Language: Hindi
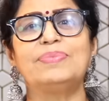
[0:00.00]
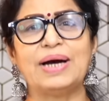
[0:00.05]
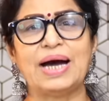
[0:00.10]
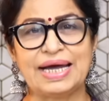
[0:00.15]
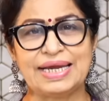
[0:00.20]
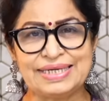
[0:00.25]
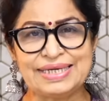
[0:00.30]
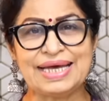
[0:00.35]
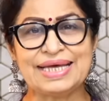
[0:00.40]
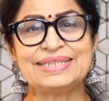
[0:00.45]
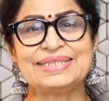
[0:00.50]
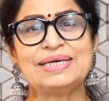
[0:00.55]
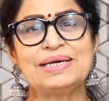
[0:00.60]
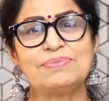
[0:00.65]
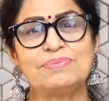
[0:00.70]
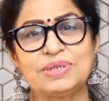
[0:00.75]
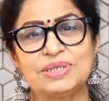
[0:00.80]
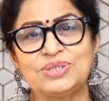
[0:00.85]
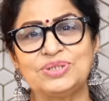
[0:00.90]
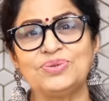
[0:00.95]
बारी आती
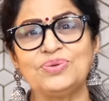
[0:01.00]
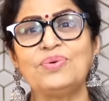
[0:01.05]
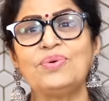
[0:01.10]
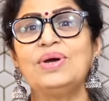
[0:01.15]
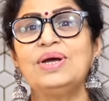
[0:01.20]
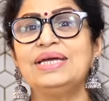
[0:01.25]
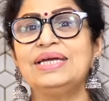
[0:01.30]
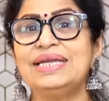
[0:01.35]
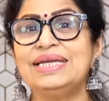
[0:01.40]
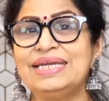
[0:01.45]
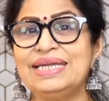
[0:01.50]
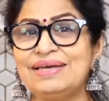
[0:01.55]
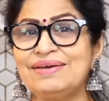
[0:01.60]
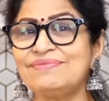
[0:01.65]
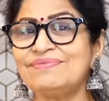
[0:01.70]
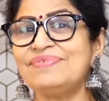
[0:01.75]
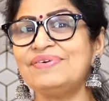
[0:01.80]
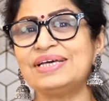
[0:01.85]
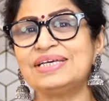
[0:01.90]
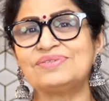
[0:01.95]
है बच्चों ये
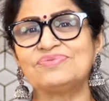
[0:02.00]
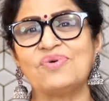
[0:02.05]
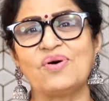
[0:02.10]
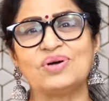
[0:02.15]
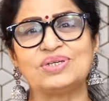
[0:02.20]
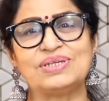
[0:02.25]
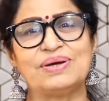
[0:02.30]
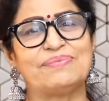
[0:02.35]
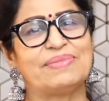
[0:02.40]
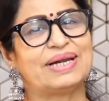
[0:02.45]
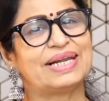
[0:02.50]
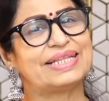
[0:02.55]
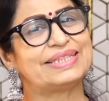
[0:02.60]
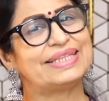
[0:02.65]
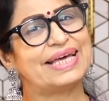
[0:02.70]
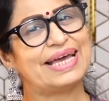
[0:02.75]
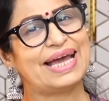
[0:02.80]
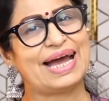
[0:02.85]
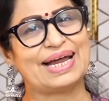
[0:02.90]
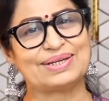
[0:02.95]
नीम फेस वॉश हमारा
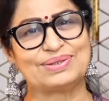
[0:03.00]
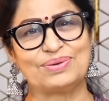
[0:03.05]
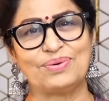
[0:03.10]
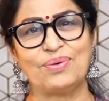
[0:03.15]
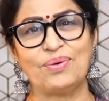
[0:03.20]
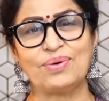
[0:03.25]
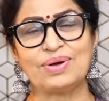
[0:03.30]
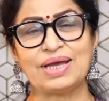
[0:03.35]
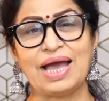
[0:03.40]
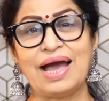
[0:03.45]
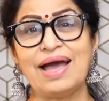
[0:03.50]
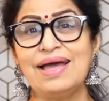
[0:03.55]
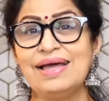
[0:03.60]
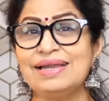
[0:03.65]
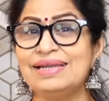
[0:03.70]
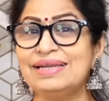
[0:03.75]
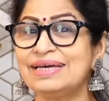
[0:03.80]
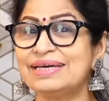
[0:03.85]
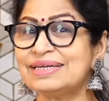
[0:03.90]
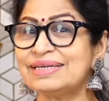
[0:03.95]
तैयार तो हो गया
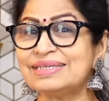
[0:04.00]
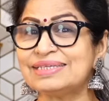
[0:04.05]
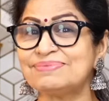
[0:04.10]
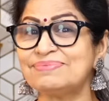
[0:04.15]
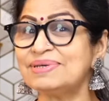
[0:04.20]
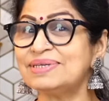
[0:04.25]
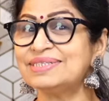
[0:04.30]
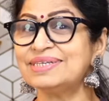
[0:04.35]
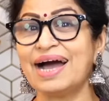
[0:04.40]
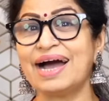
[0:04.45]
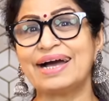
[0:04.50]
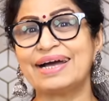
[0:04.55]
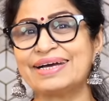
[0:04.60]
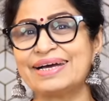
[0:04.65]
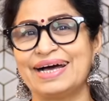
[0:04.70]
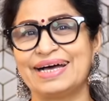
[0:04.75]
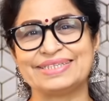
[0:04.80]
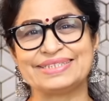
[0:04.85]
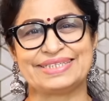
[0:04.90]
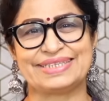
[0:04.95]
लेकिन इसमें झाग
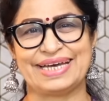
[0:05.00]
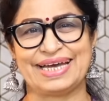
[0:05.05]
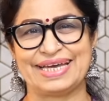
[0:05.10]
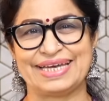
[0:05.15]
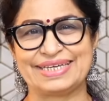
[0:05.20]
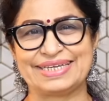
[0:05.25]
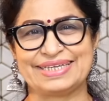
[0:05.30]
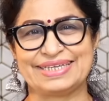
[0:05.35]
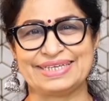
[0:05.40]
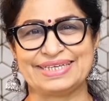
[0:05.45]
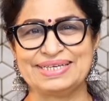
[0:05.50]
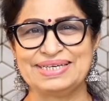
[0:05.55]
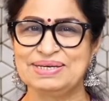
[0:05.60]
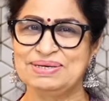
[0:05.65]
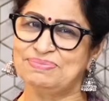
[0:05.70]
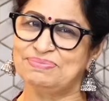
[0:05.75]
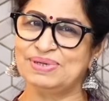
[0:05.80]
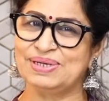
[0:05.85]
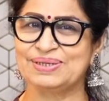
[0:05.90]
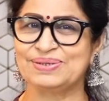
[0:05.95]
कहाँ से आएगी
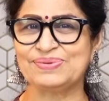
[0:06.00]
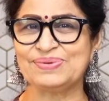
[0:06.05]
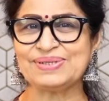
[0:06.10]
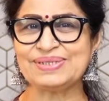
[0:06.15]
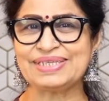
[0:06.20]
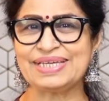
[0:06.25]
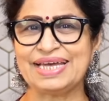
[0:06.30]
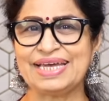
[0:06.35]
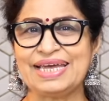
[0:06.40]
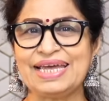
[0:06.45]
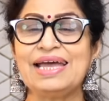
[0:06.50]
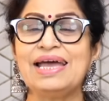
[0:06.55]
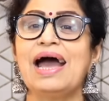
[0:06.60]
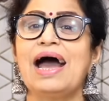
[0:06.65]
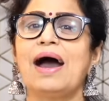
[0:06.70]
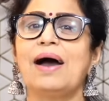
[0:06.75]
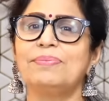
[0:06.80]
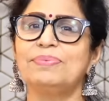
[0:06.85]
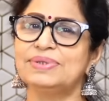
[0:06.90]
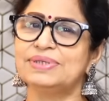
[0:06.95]
बिल्कुल सही
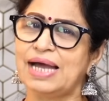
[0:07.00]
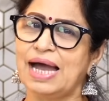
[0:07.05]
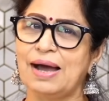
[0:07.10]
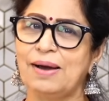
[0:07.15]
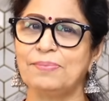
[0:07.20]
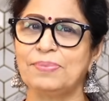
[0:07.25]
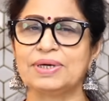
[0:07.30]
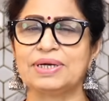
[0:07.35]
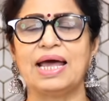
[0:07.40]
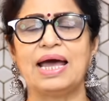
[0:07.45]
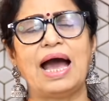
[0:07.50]
अब यहाँ पर